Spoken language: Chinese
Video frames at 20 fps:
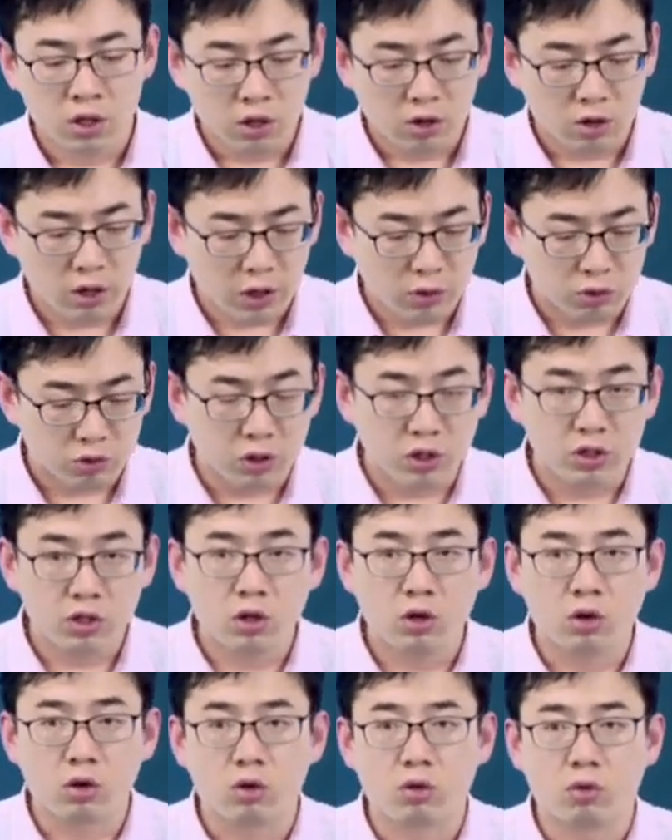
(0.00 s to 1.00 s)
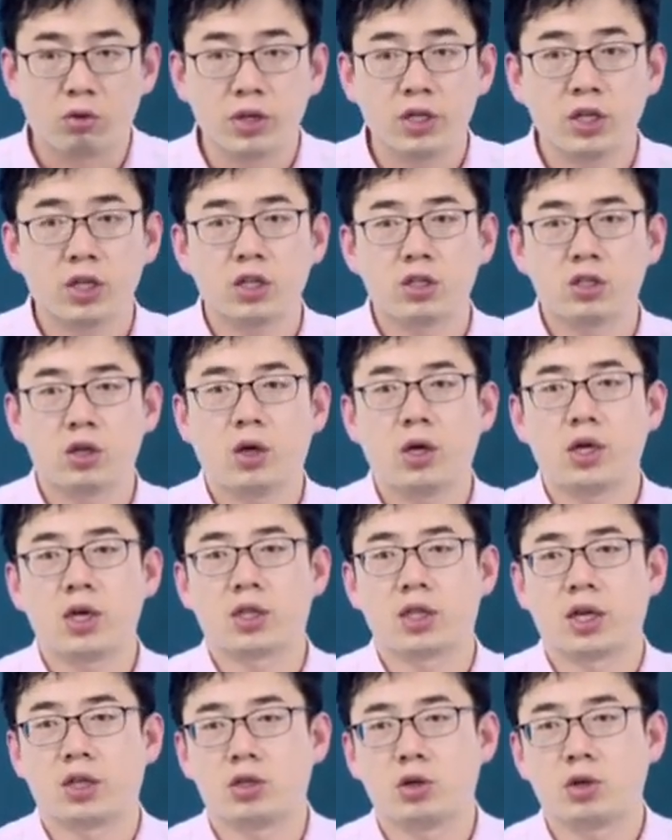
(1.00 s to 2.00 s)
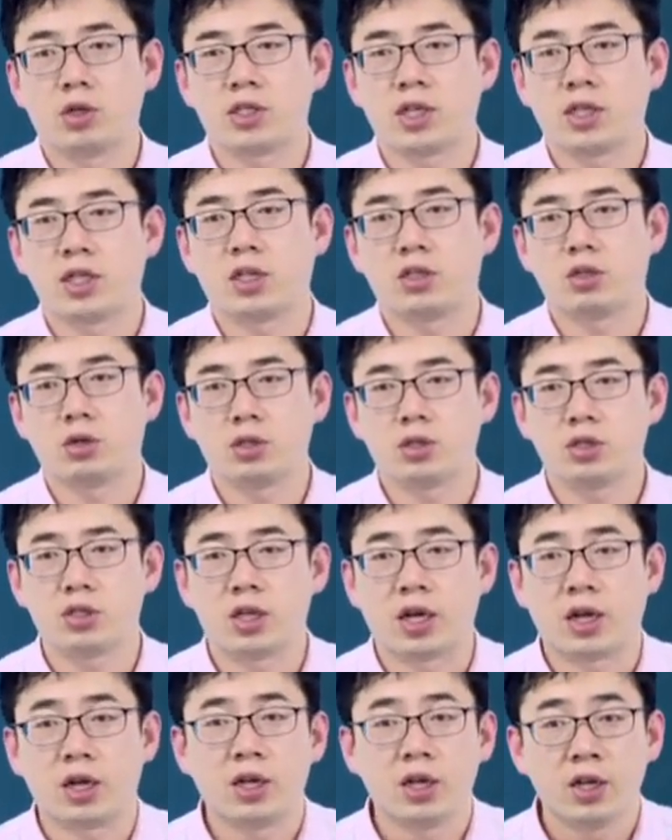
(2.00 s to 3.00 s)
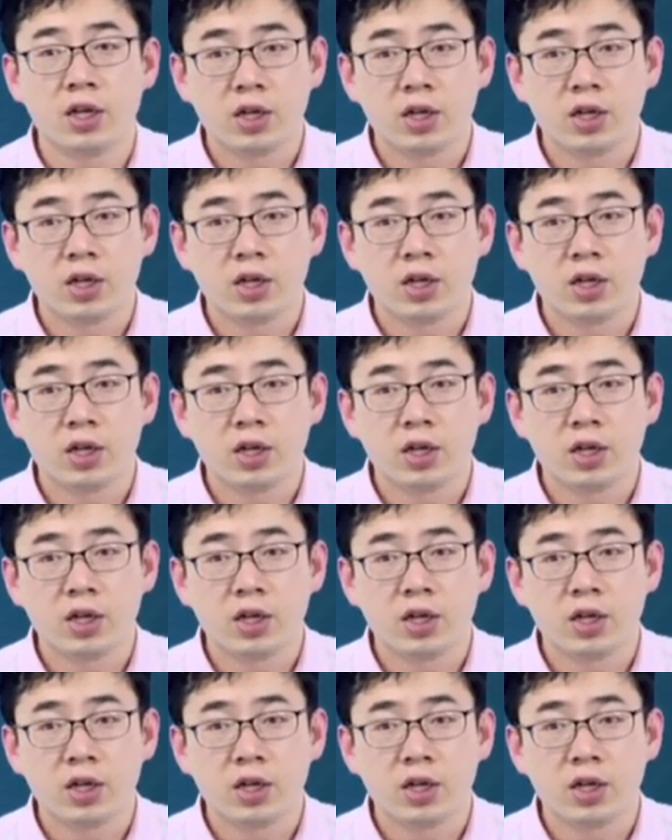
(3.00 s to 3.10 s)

后来我熟练之后，我一人可以操作两台、操作三台、操作四台，